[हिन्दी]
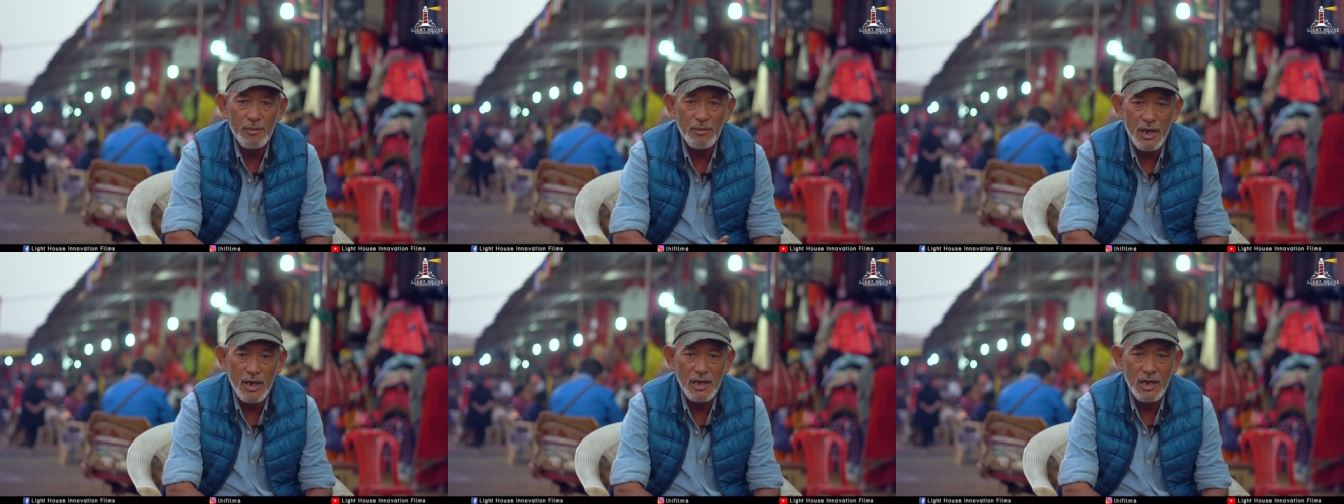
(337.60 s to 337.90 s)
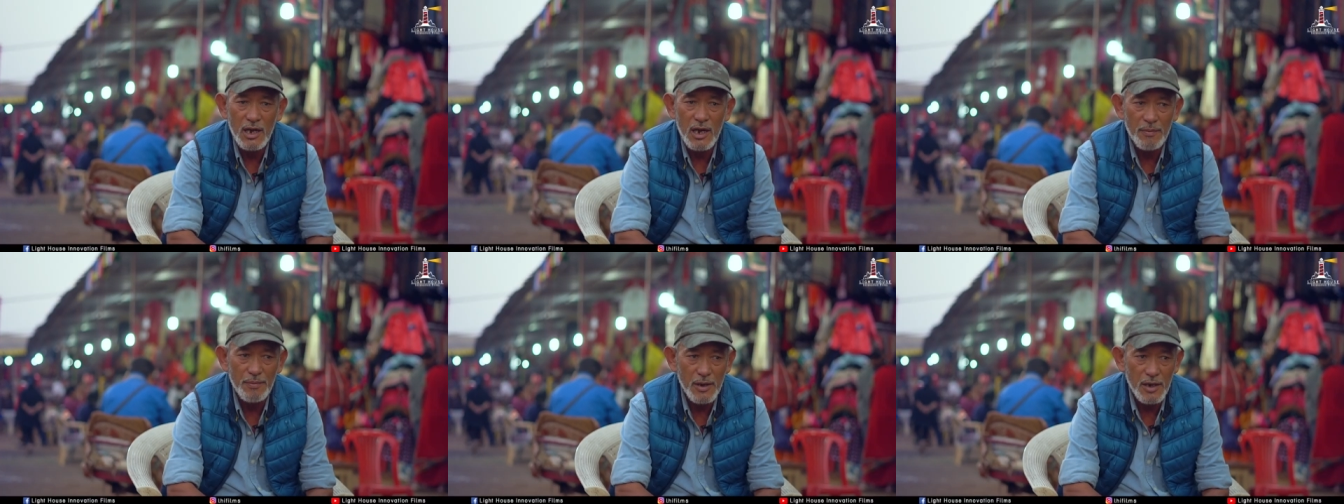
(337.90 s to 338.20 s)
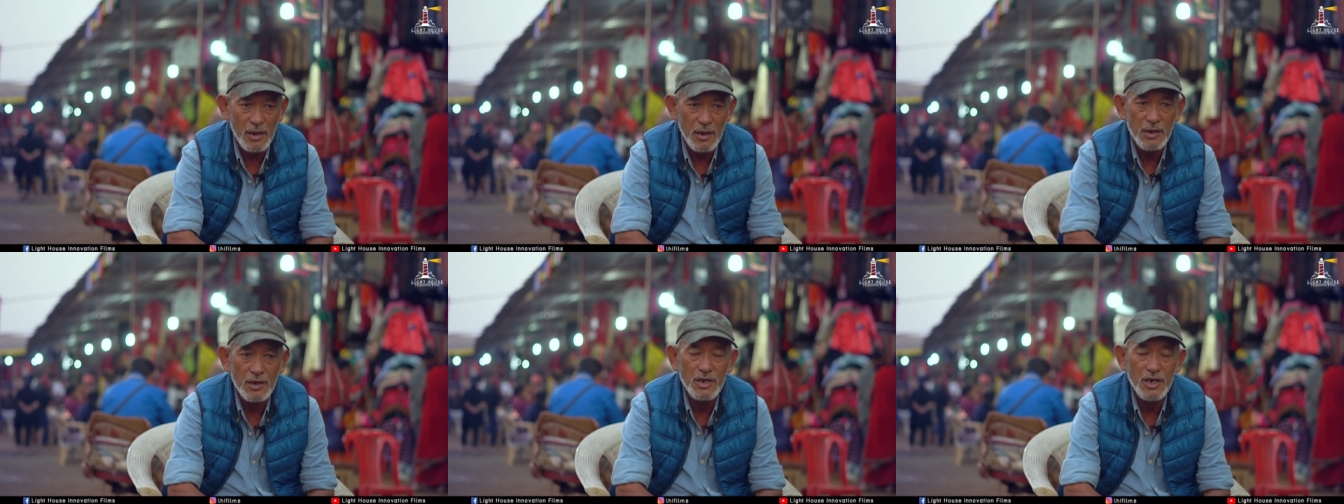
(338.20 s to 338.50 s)
हम रहते हैं यहाँ
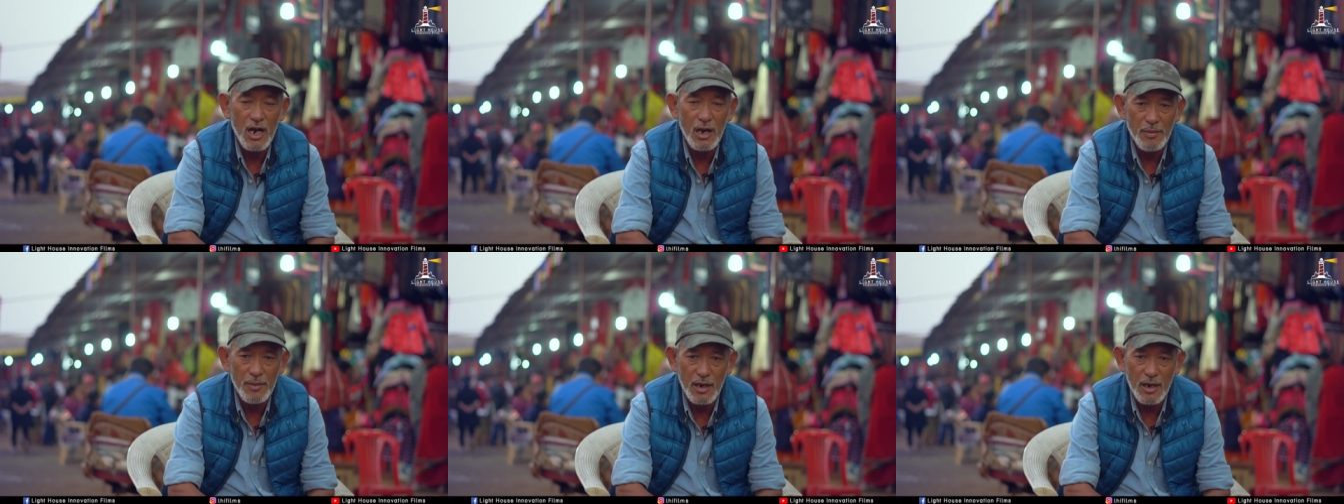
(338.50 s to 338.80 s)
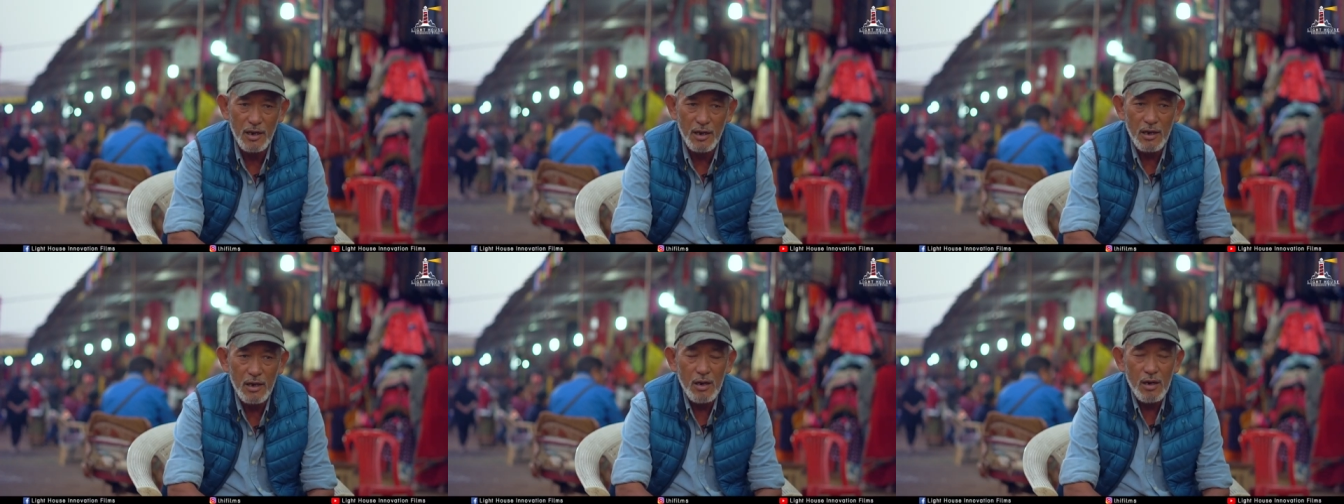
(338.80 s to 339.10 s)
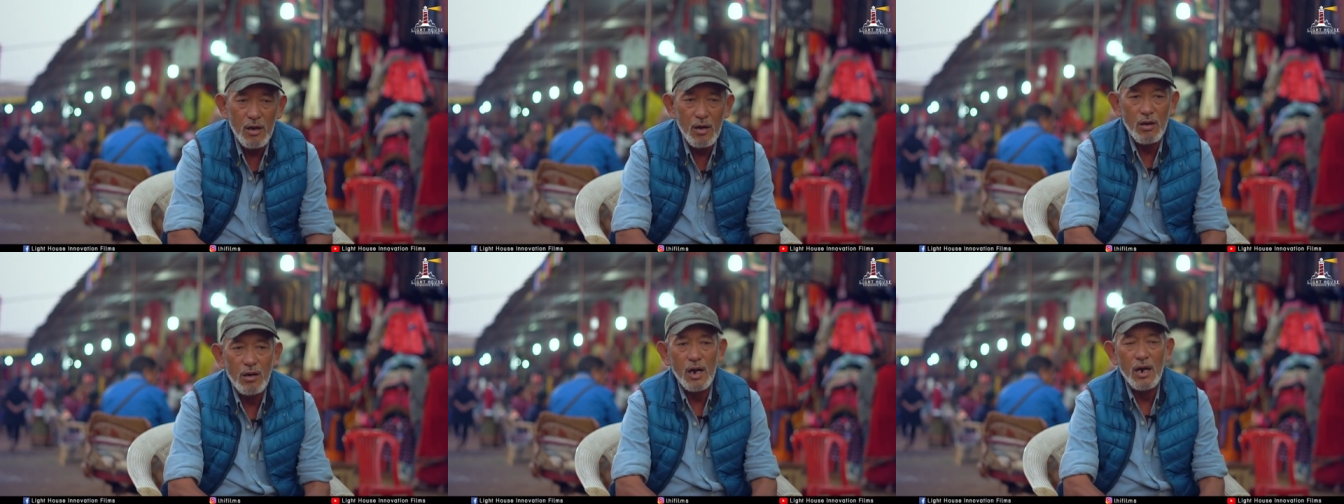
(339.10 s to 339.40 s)
पे चार महीना
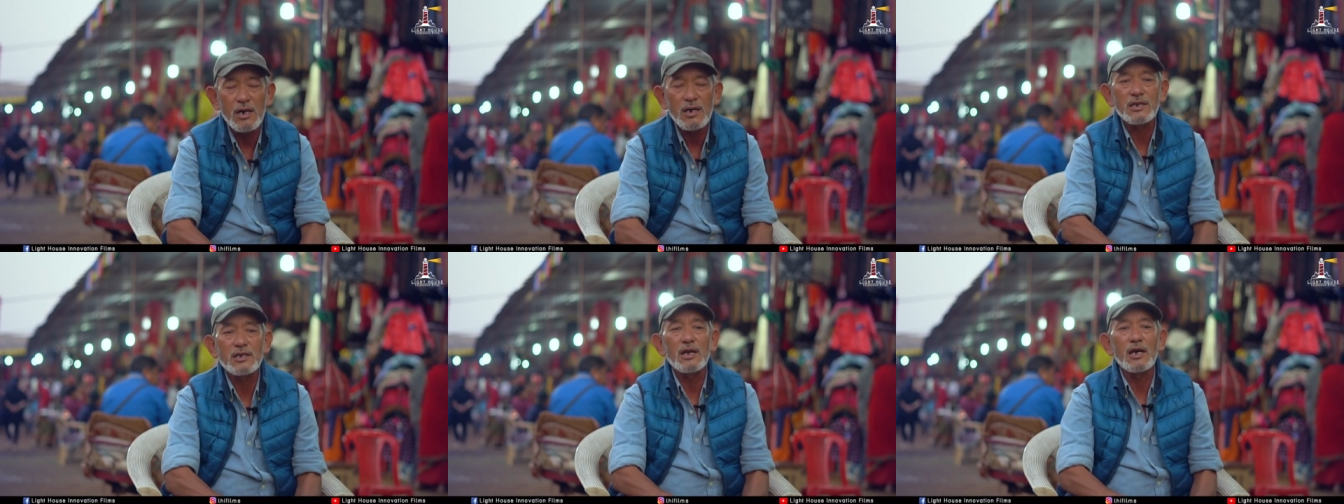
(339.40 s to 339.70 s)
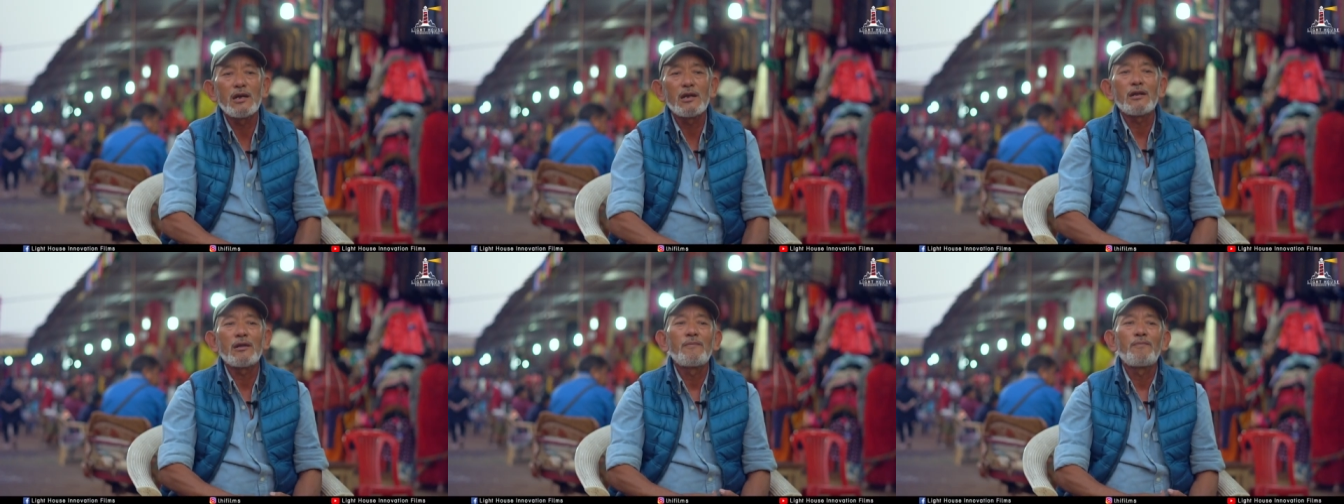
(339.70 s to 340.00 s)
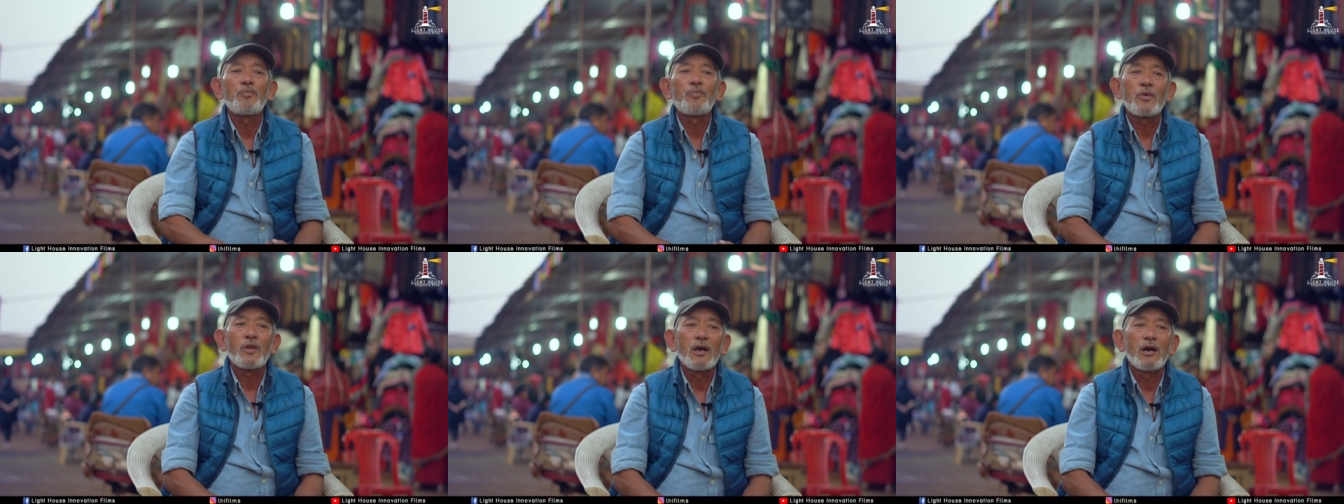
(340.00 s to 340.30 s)
और हर साल
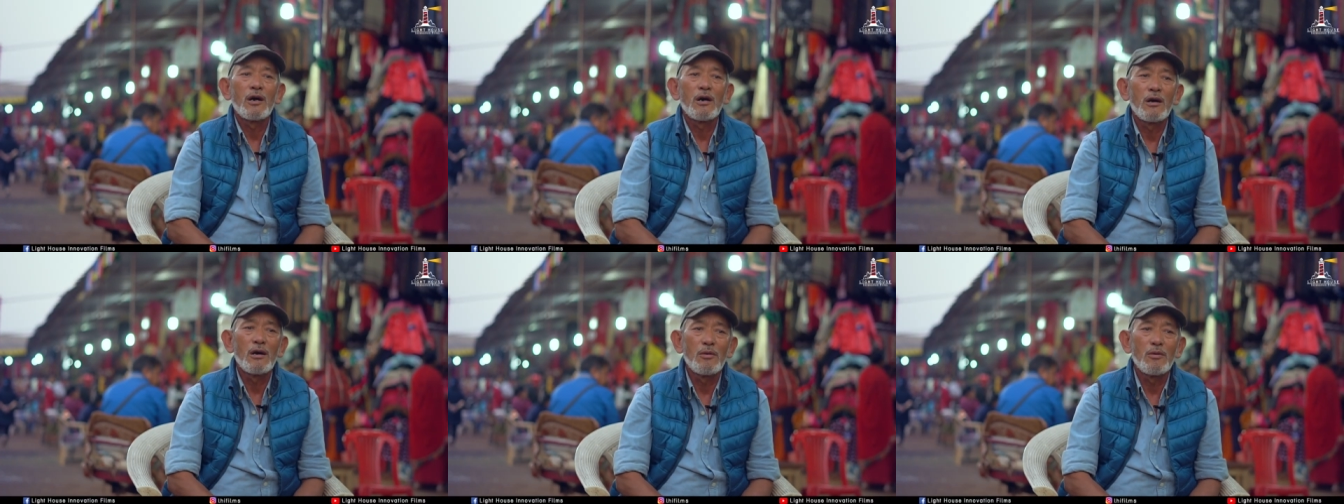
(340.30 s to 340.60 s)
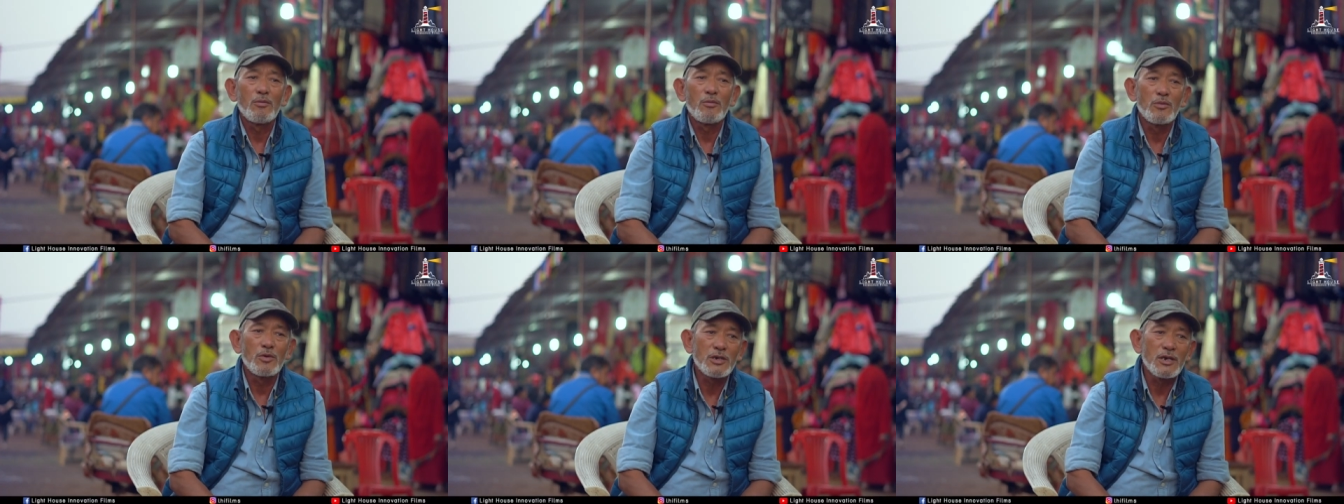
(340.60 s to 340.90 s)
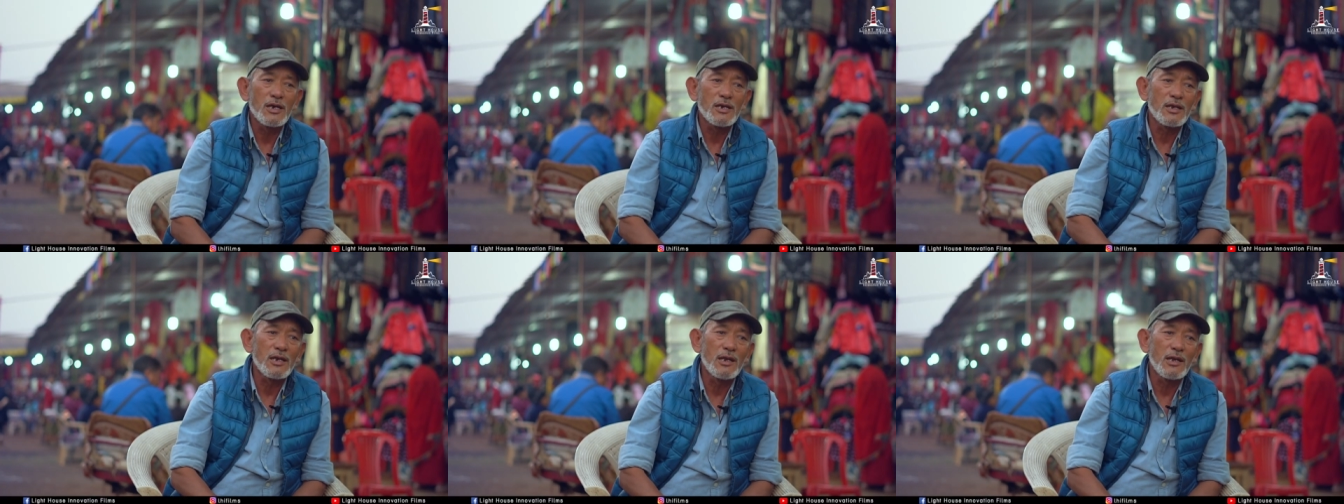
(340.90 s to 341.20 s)
आ,
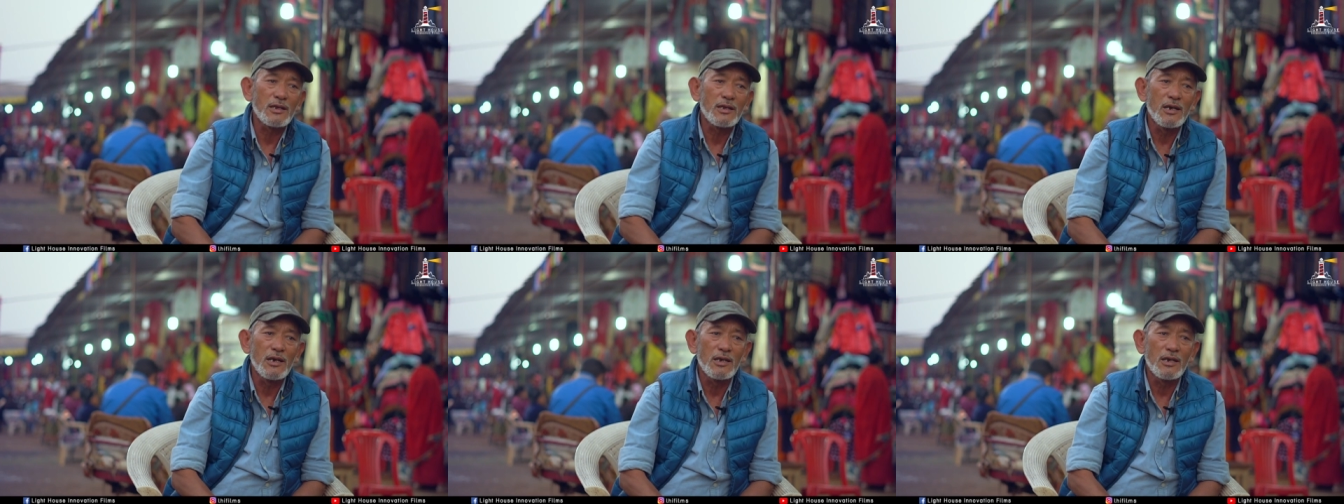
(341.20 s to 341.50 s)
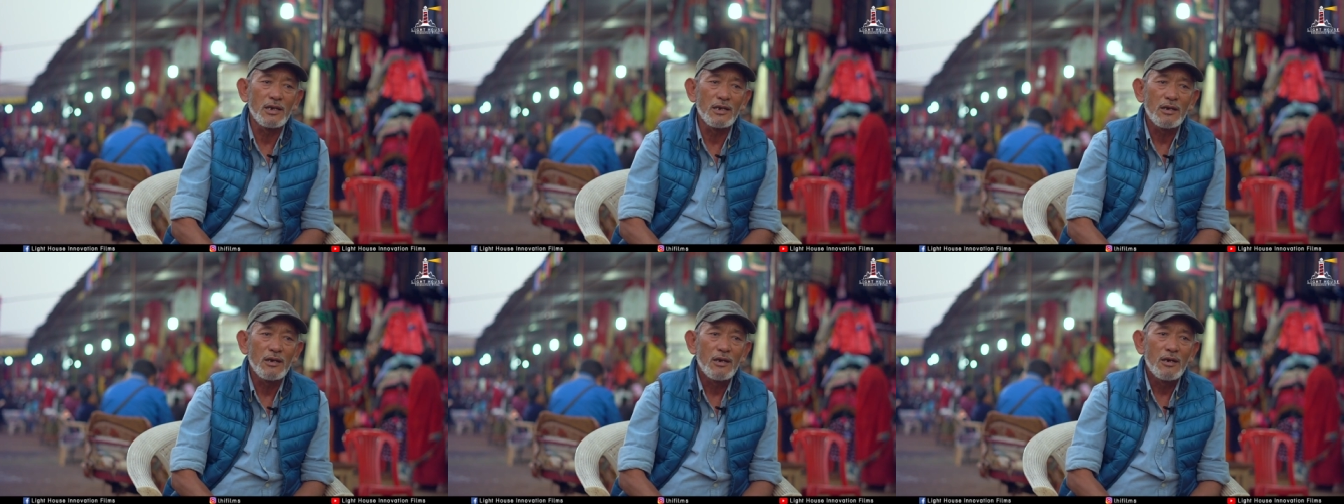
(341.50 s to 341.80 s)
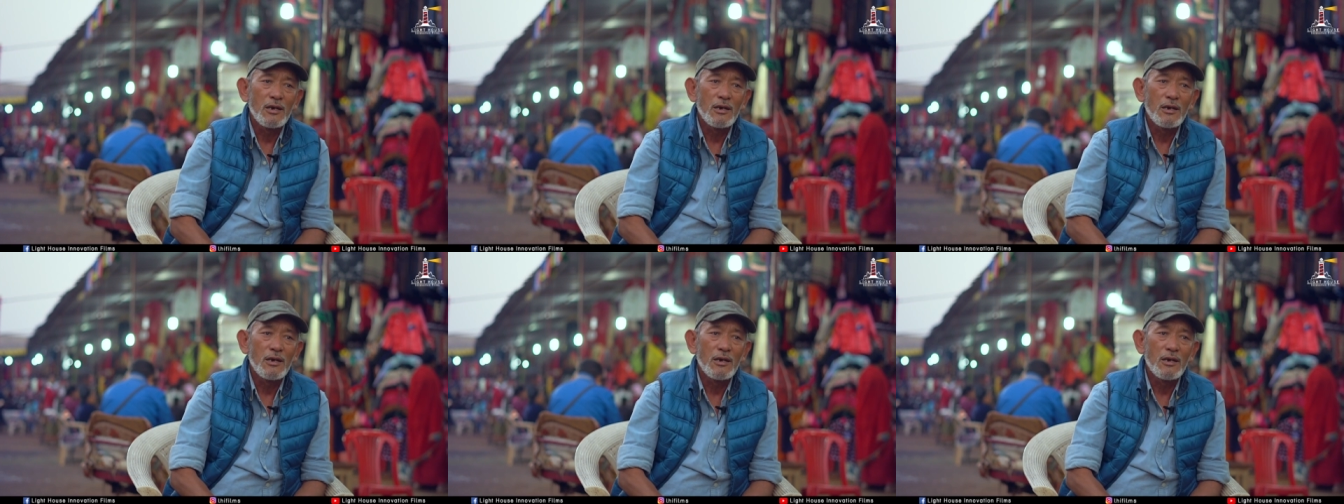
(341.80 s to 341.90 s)
मुझे ऐसा लगता है कि